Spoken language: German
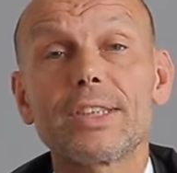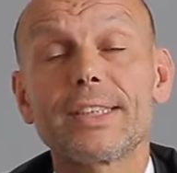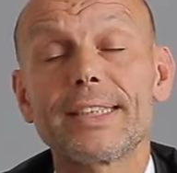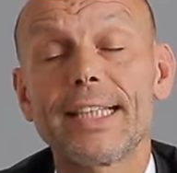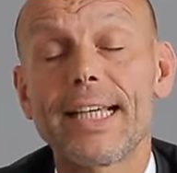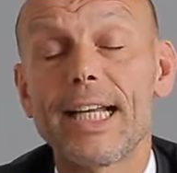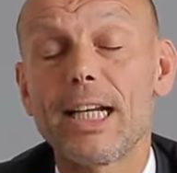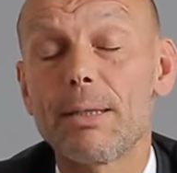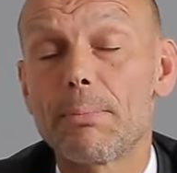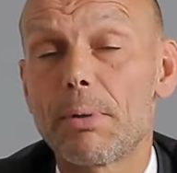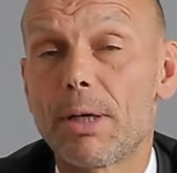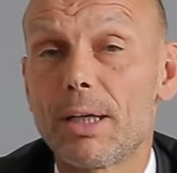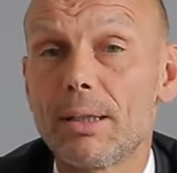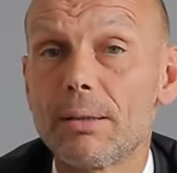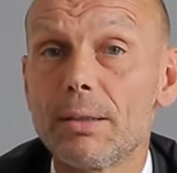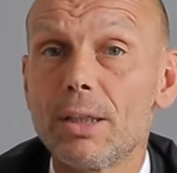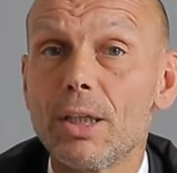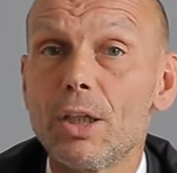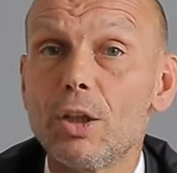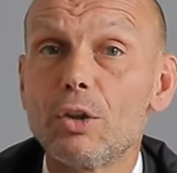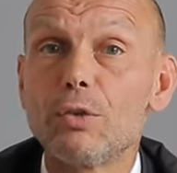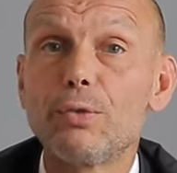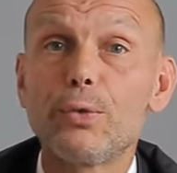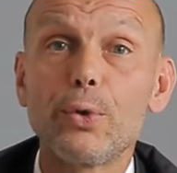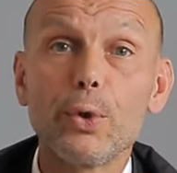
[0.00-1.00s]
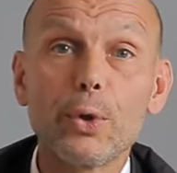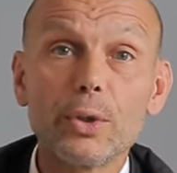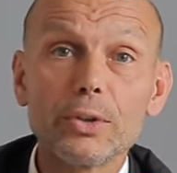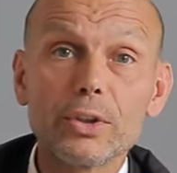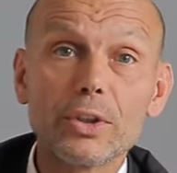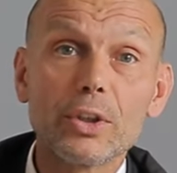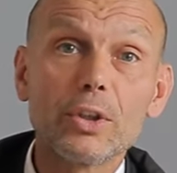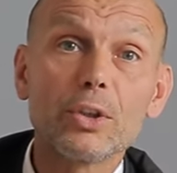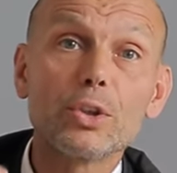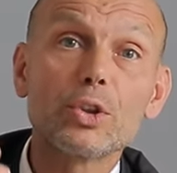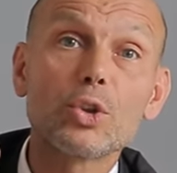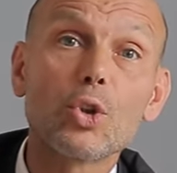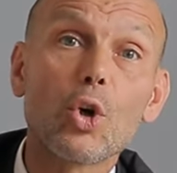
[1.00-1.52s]
sich selber, führen
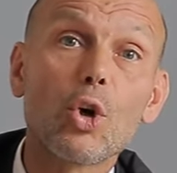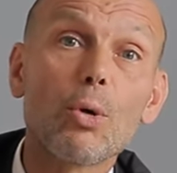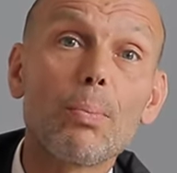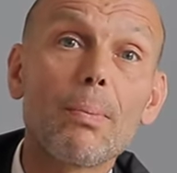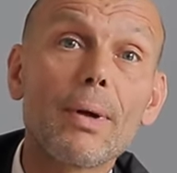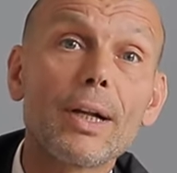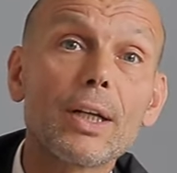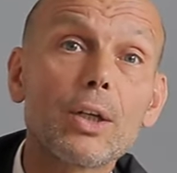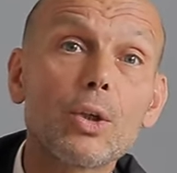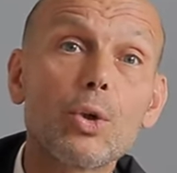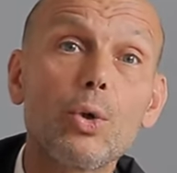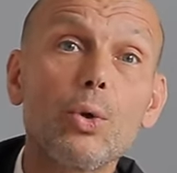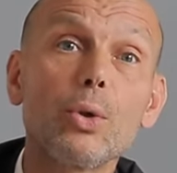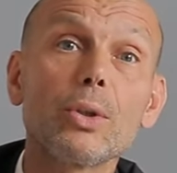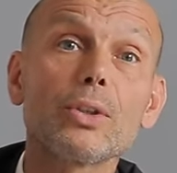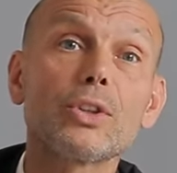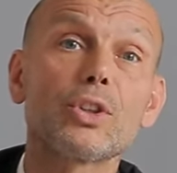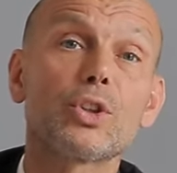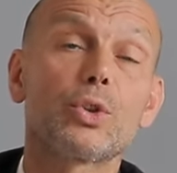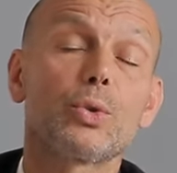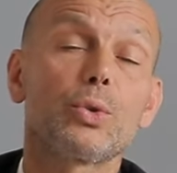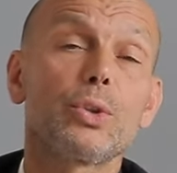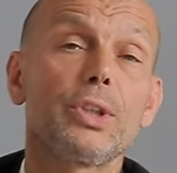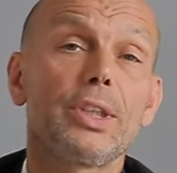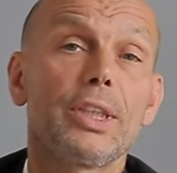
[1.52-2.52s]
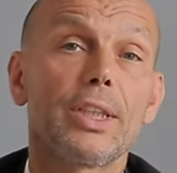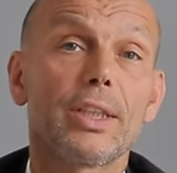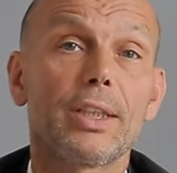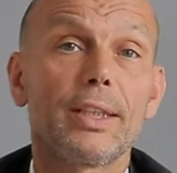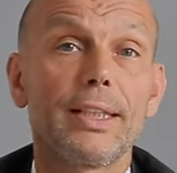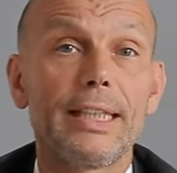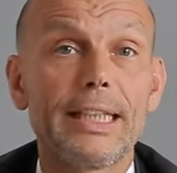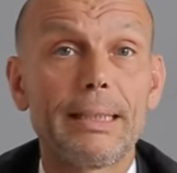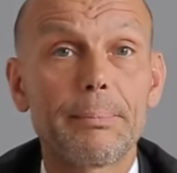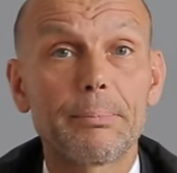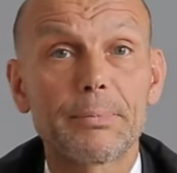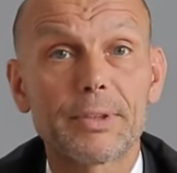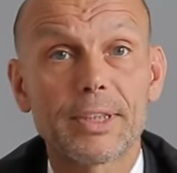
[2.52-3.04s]
Sie uns doch mal kurz durch Ihren
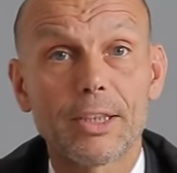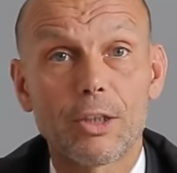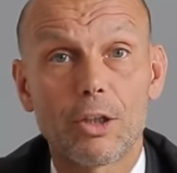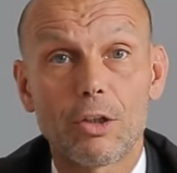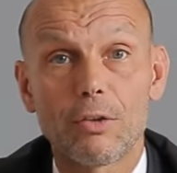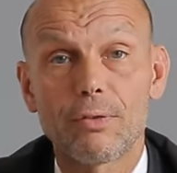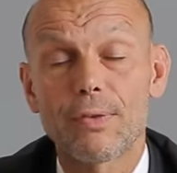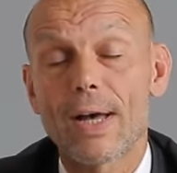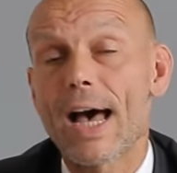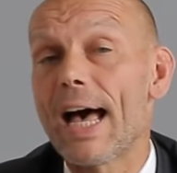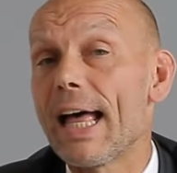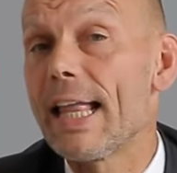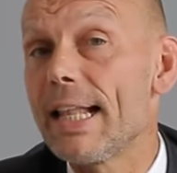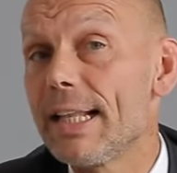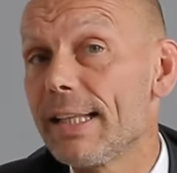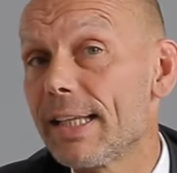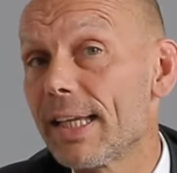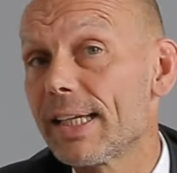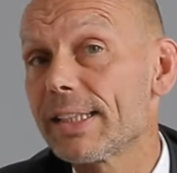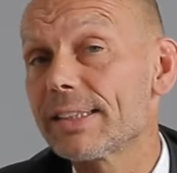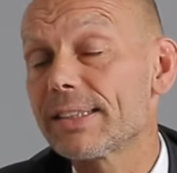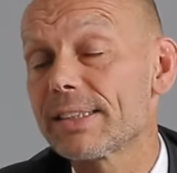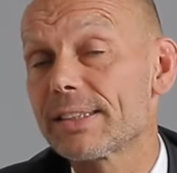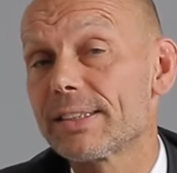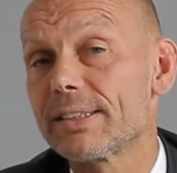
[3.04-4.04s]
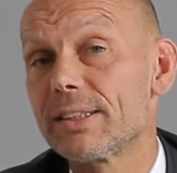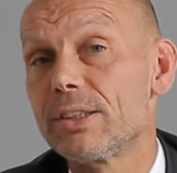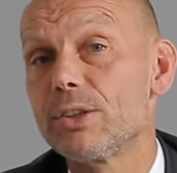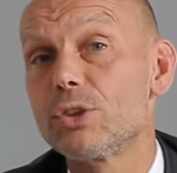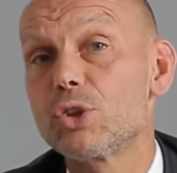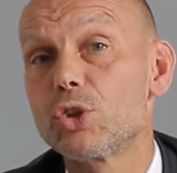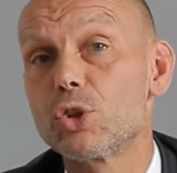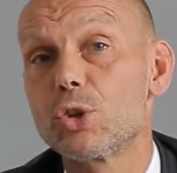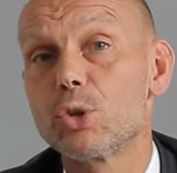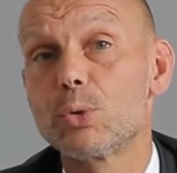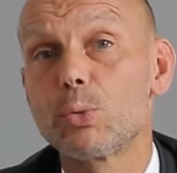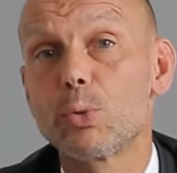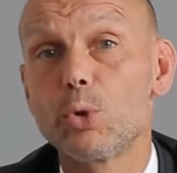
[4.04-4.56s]
Lebenslauf. All das sind
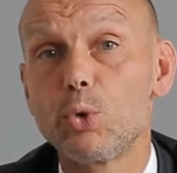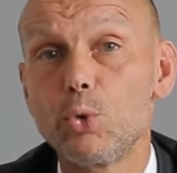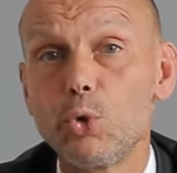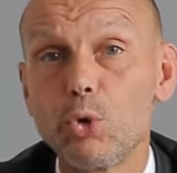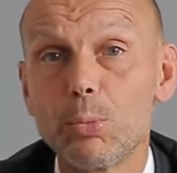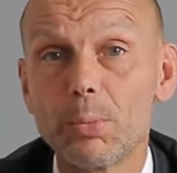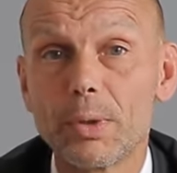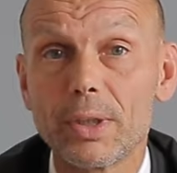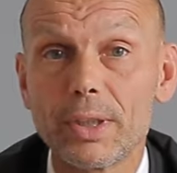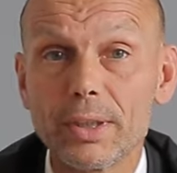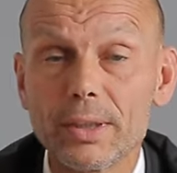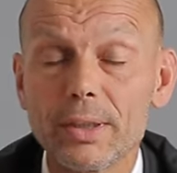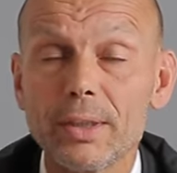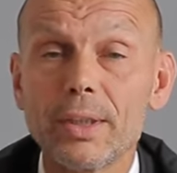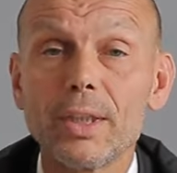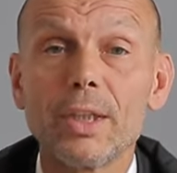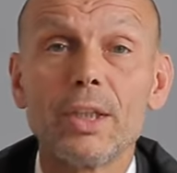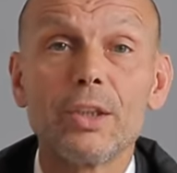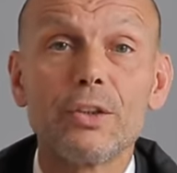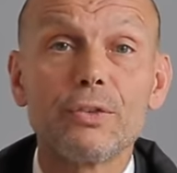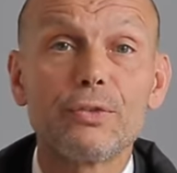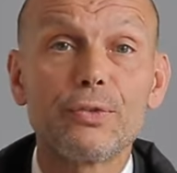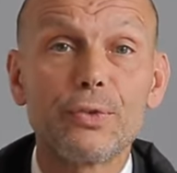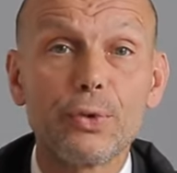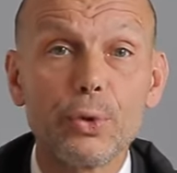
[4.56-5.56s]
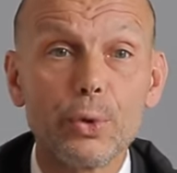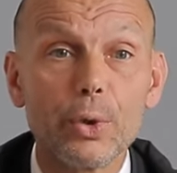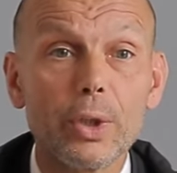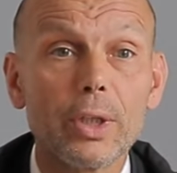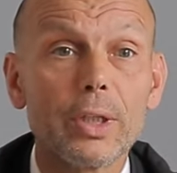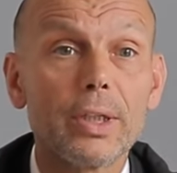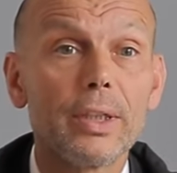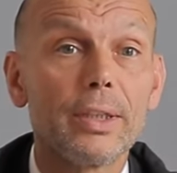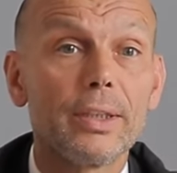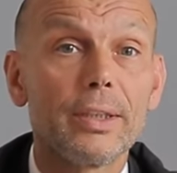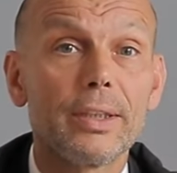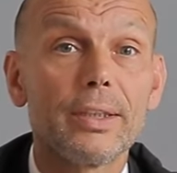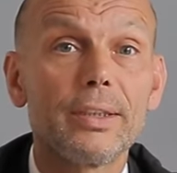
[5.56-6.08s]
Synonyme
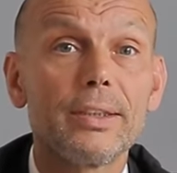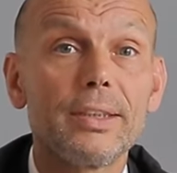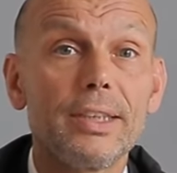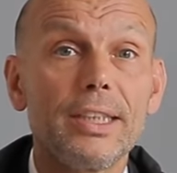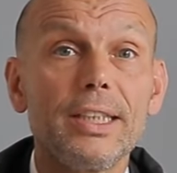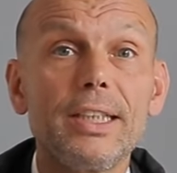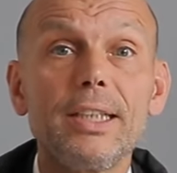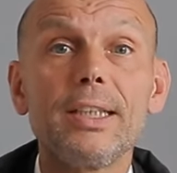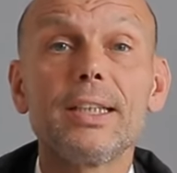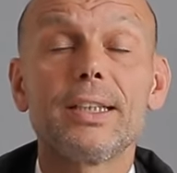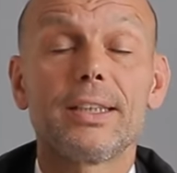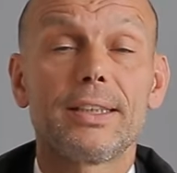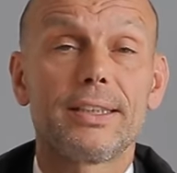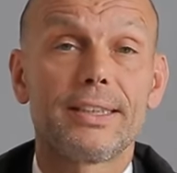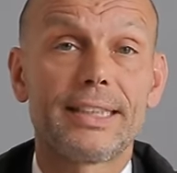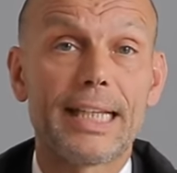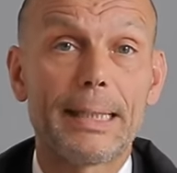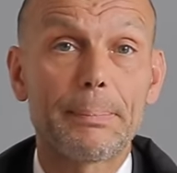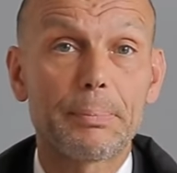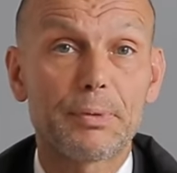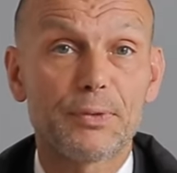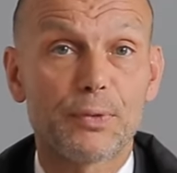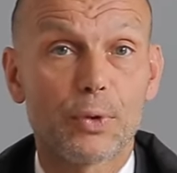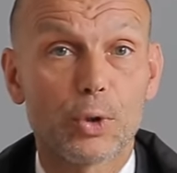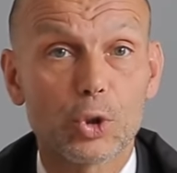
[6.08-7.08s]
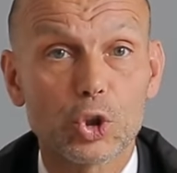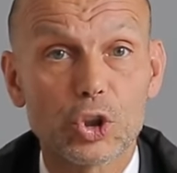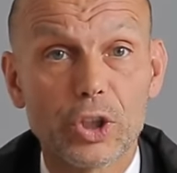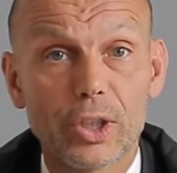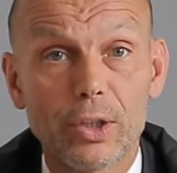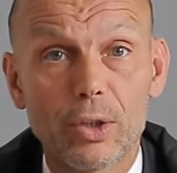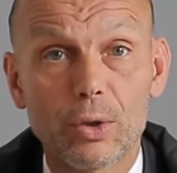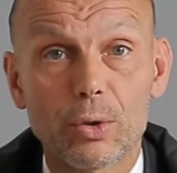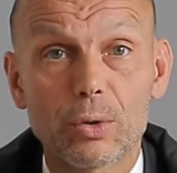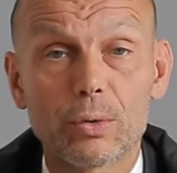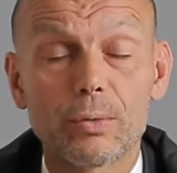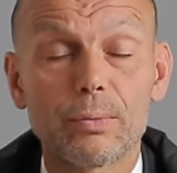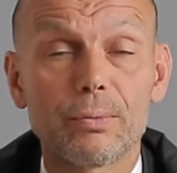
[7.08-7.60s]
für die
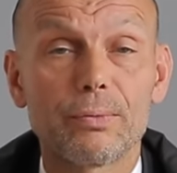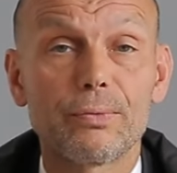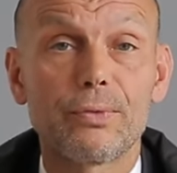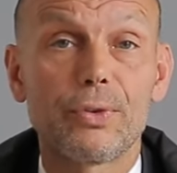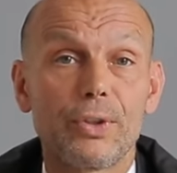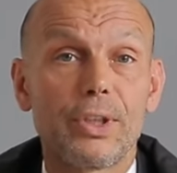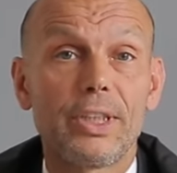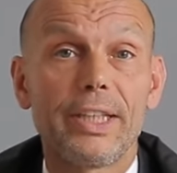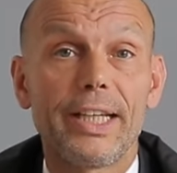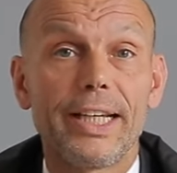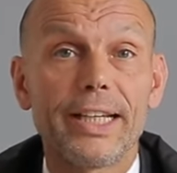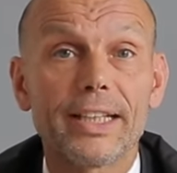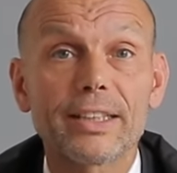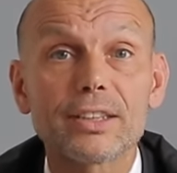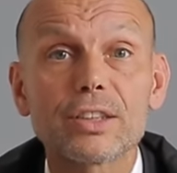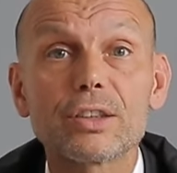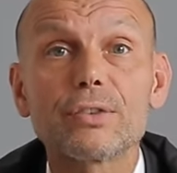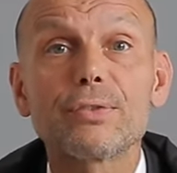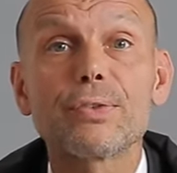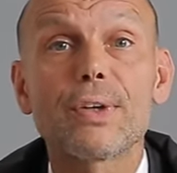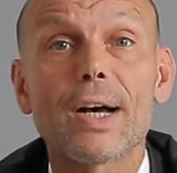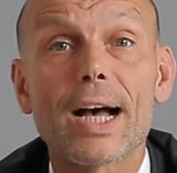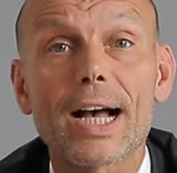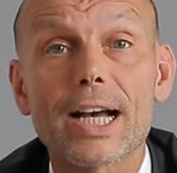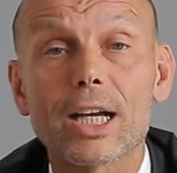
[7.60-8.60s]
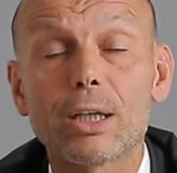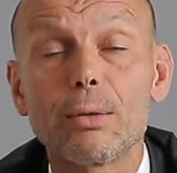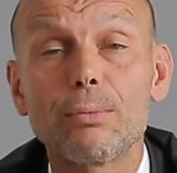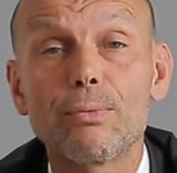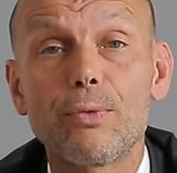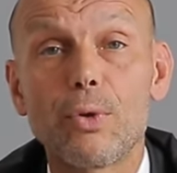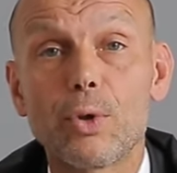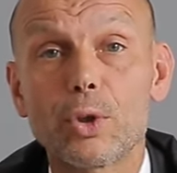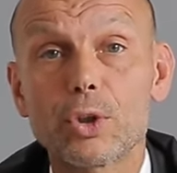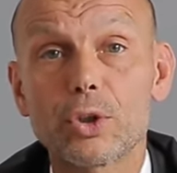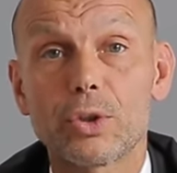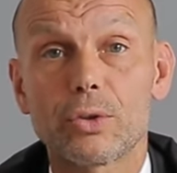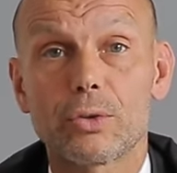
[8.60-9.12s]
Selbstvorstellung, für die erste Frage im
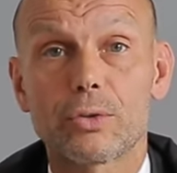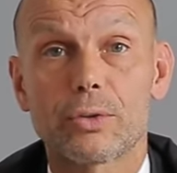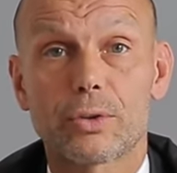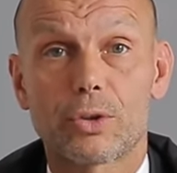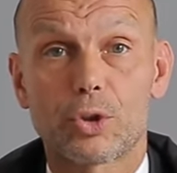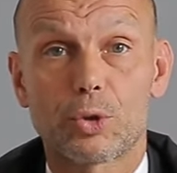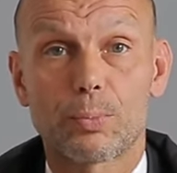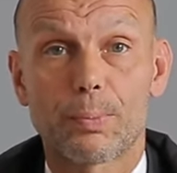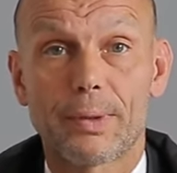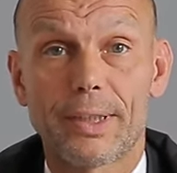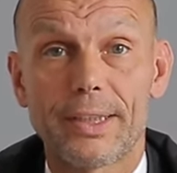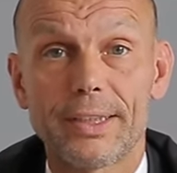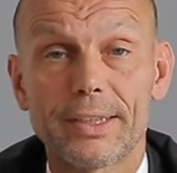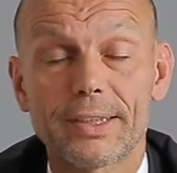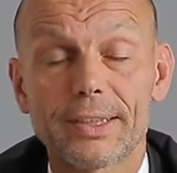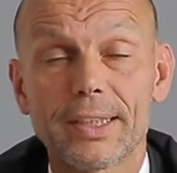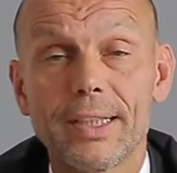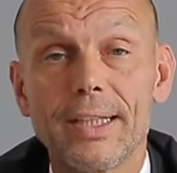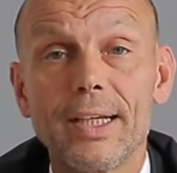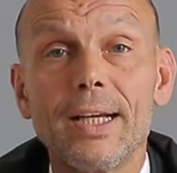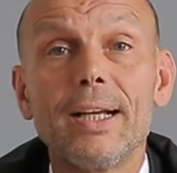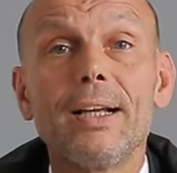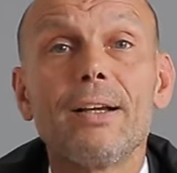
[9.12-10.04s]
Vorstellungsgespräch.